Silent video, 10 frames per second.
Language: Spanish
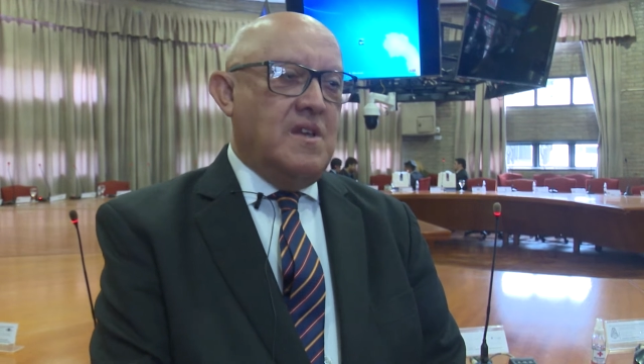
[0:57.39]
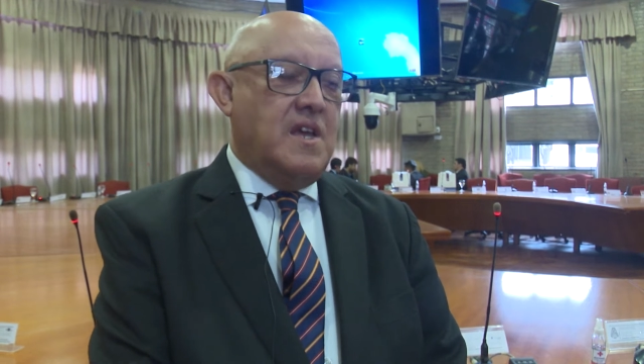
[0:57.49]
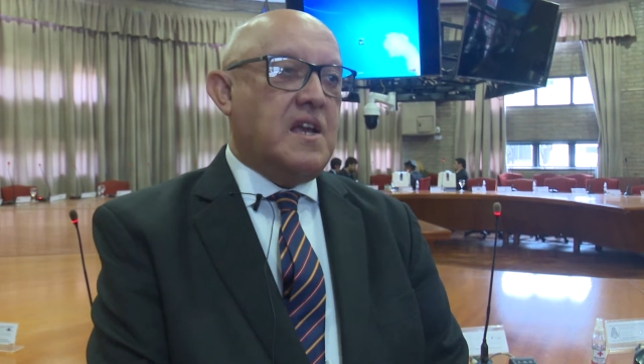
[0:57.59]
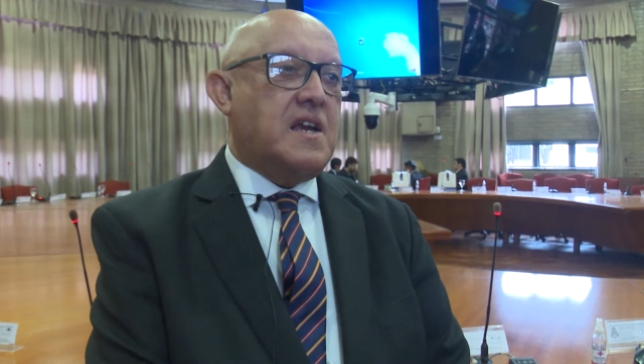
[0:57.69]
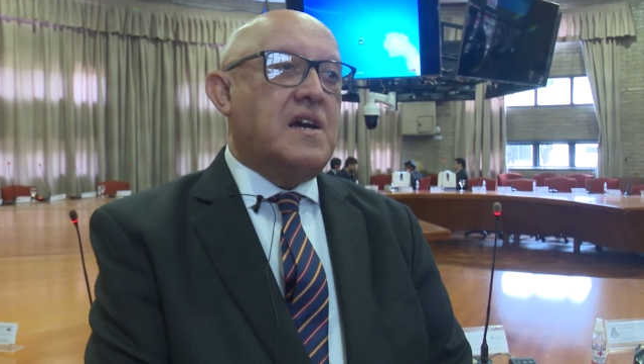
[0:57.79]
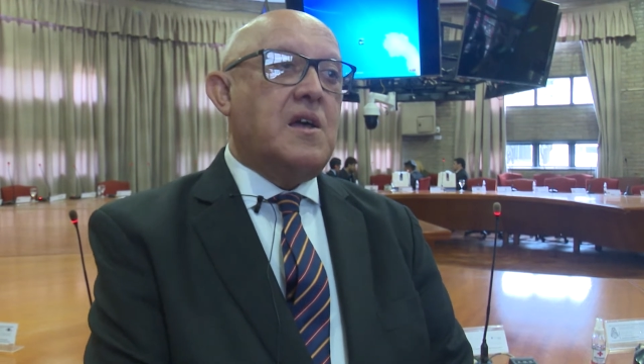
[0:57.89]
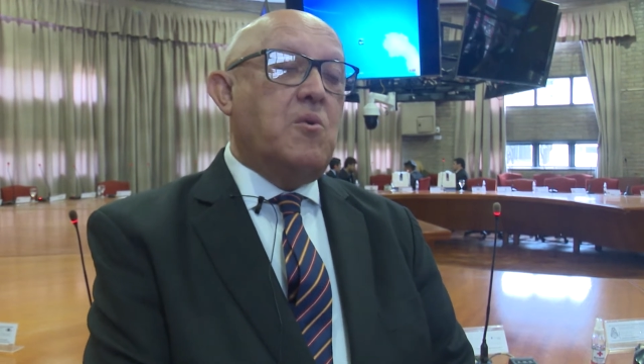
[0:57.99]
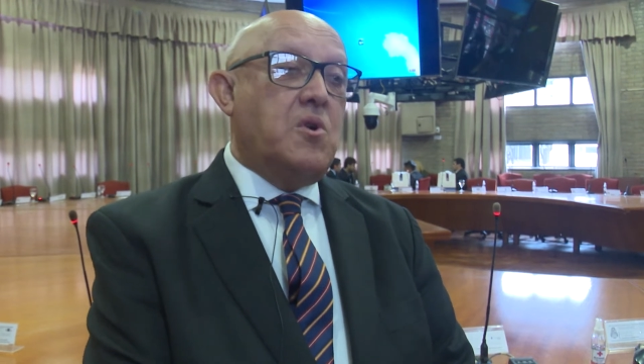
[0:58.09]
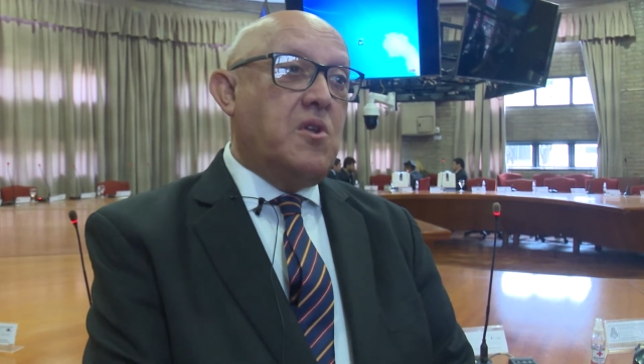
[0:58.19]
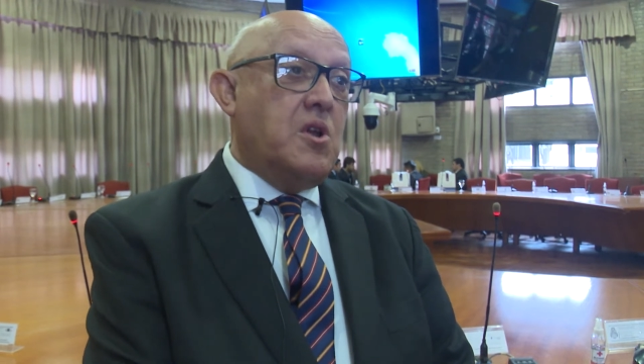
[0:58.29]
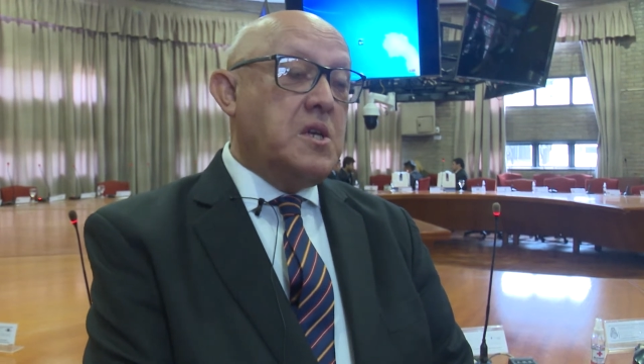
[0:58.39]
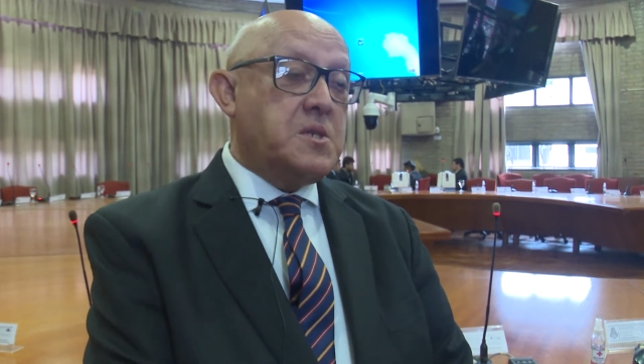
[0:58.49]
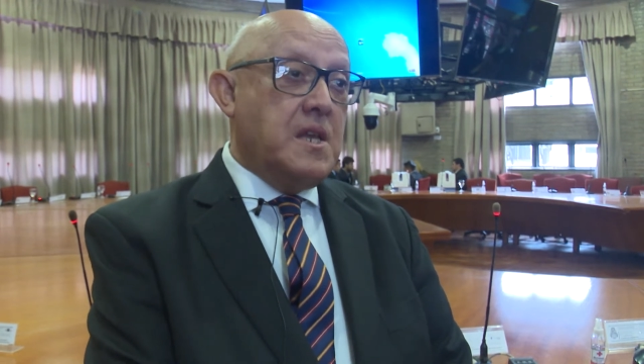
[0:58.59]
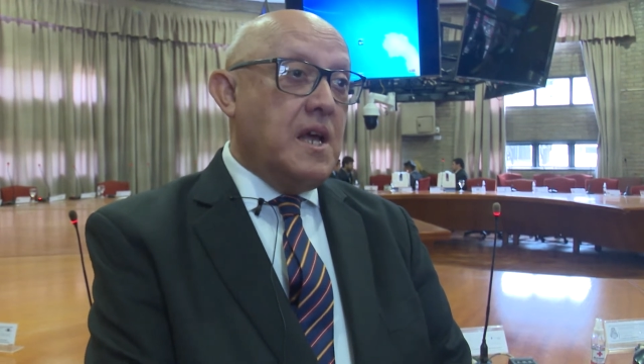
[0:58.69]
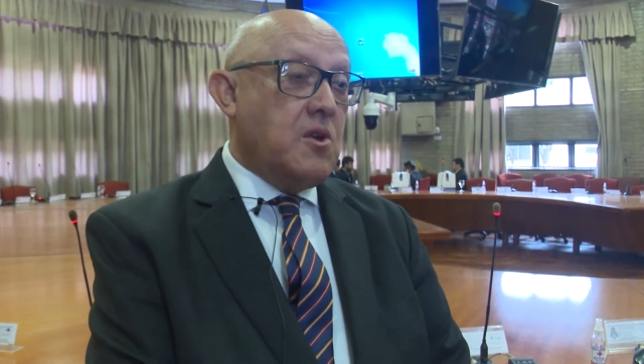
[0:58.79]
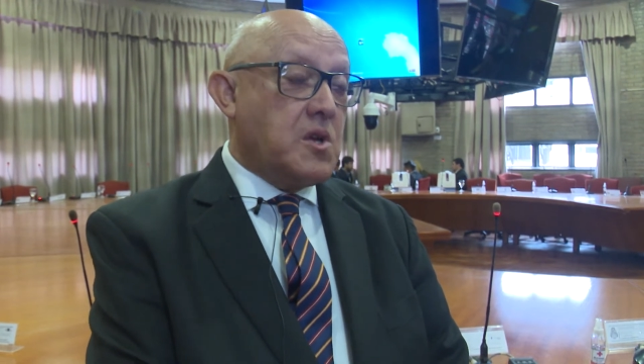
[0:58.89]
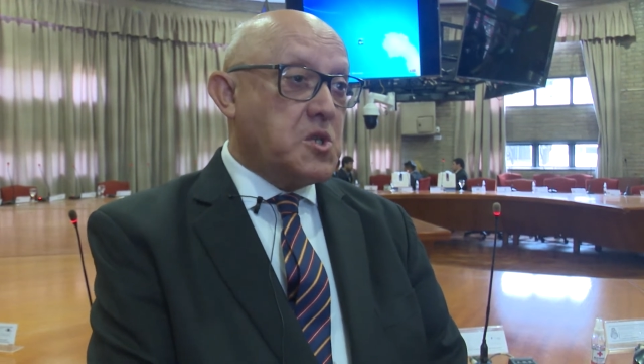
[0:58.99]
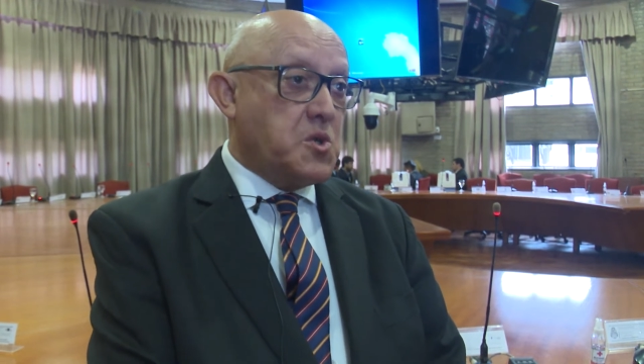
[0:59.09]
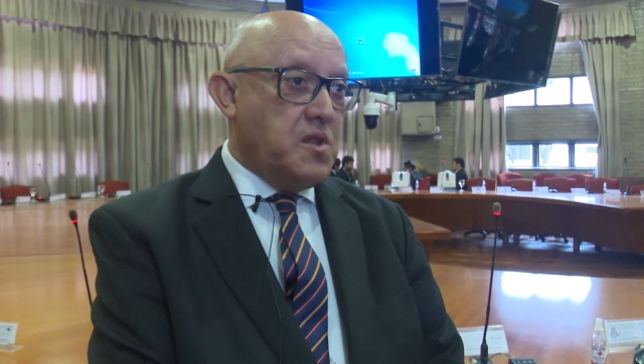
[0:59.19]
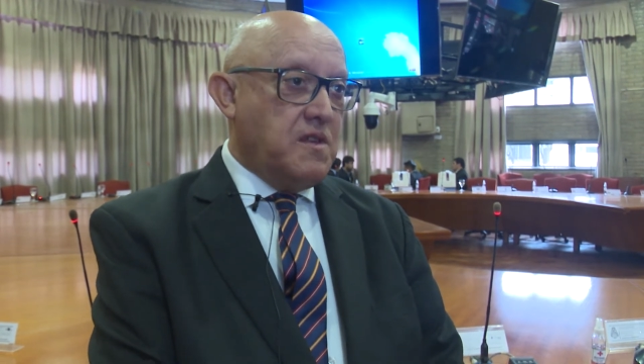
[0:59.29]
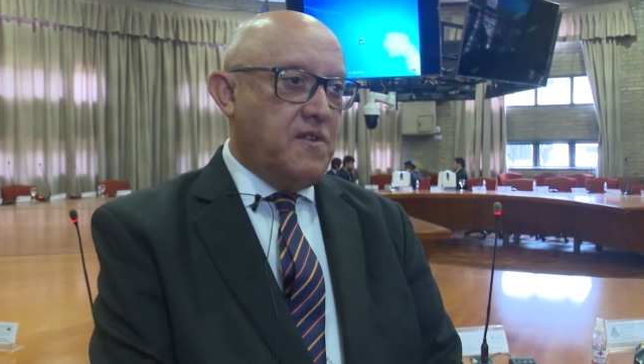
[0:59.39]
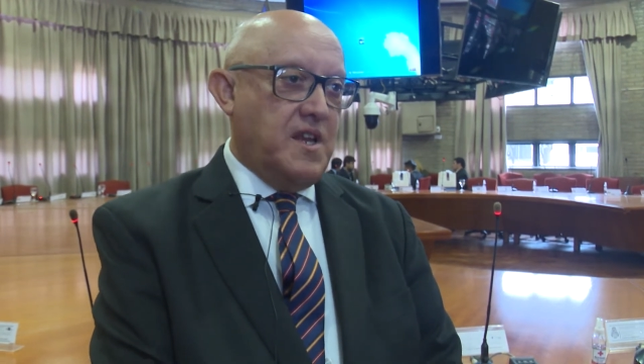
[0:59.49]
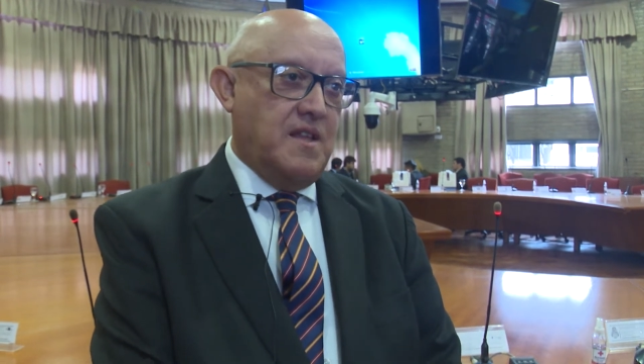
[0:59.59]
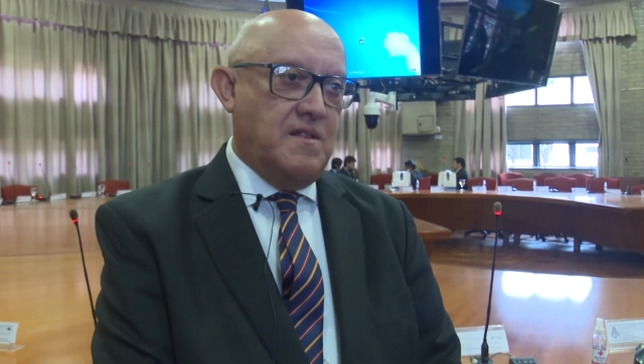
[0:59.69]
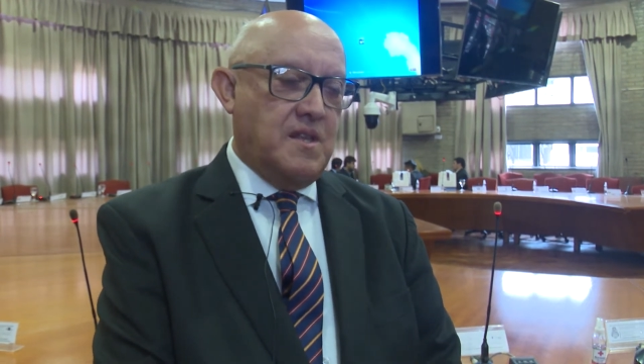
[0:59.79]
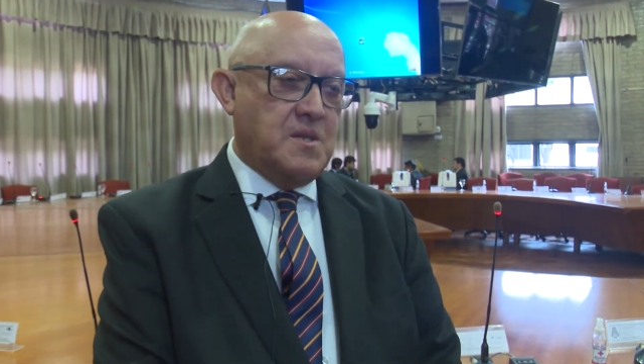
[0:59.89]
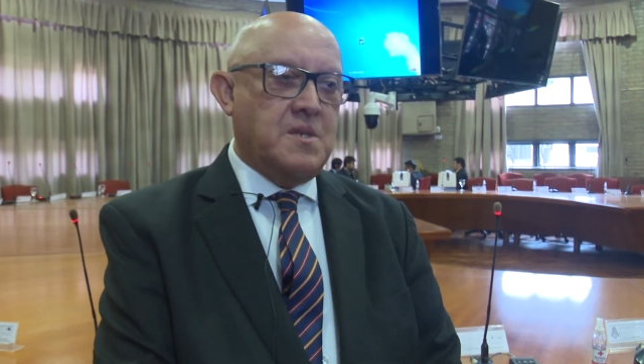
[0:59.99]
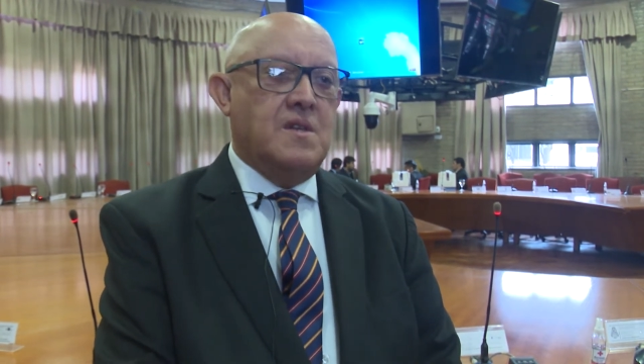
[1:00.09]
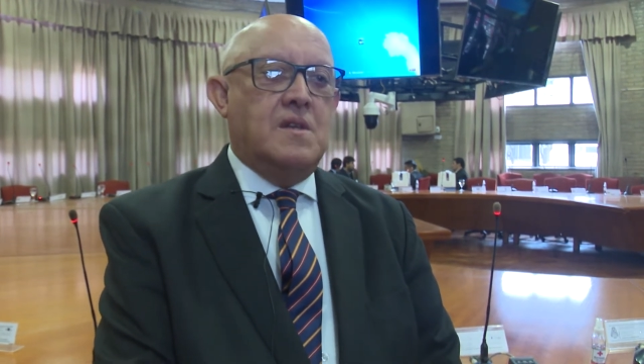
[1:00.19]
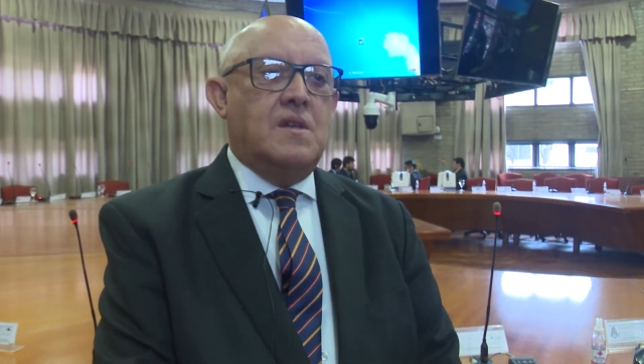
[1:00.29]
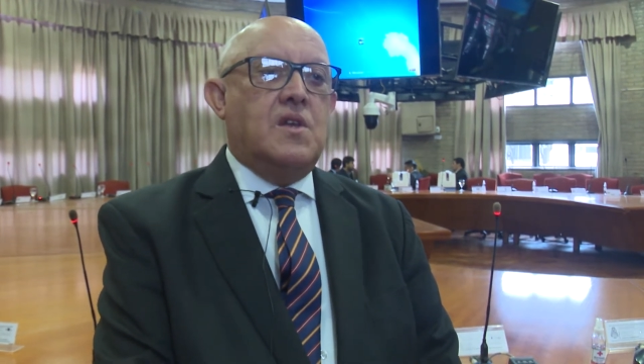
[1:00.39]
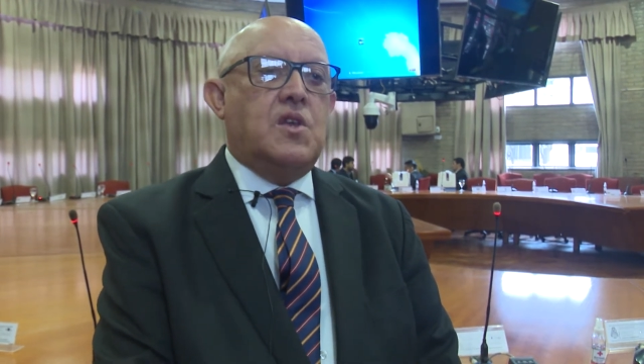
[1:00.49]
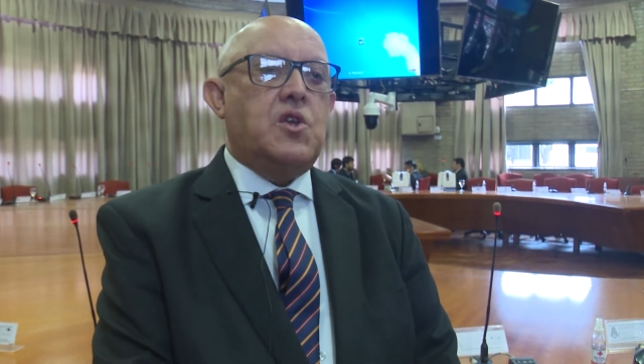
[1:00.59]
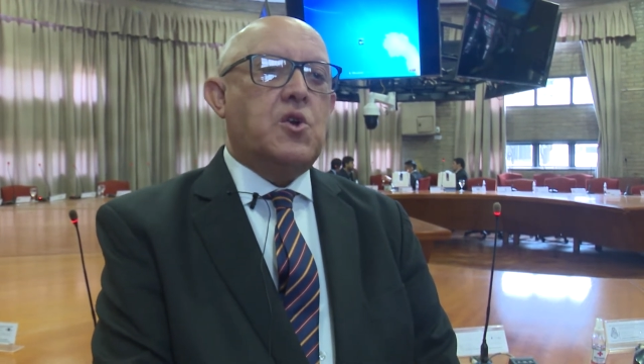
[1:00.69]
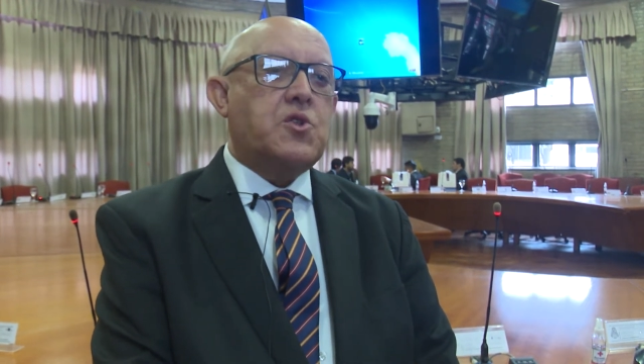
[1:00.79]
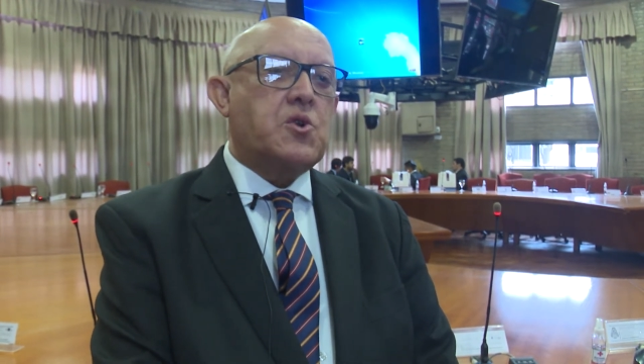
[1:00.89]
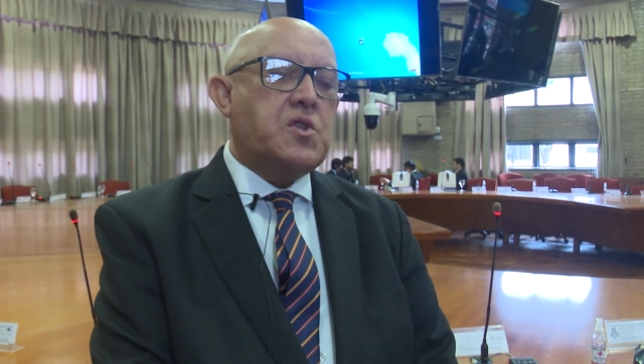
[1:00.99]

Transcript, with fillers: en cada uno de los escenarios que son diferentes. Y otro